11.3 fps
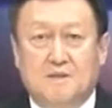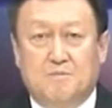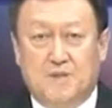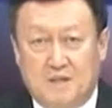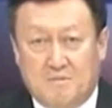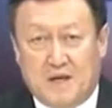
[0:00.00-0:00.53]

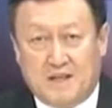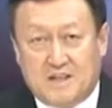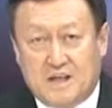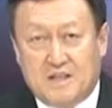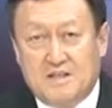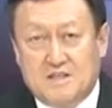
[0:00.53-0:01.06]
미리
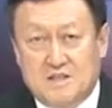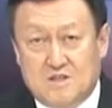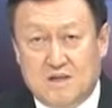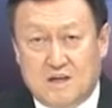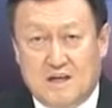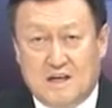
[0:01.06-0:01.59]
메디케이드를
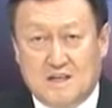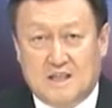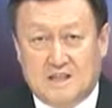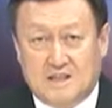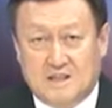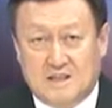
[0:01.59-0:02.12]
신청해야 하지
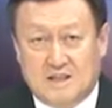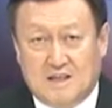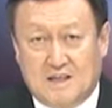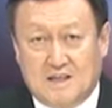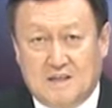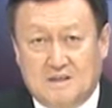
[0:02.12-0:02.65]

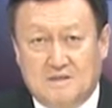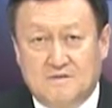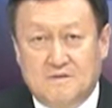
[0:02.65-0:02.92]
않겠느냐